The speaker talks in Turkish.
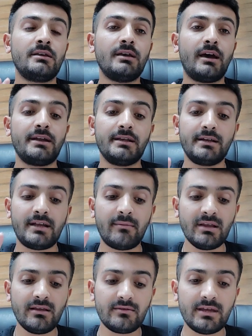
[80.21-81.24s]
Yani
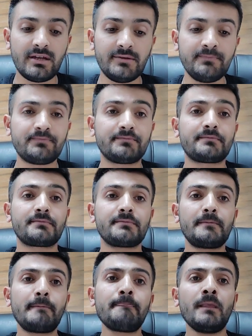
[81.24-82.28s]
demek istediğim
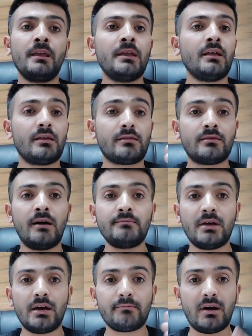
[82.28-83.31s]

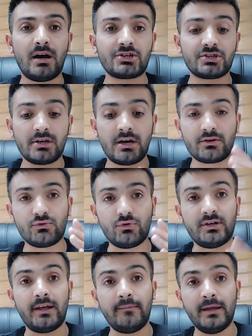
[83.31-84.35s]
Zamlar, maaşlar
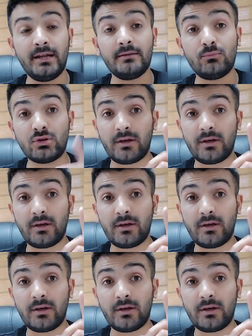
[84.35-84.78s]
gündemdeydi.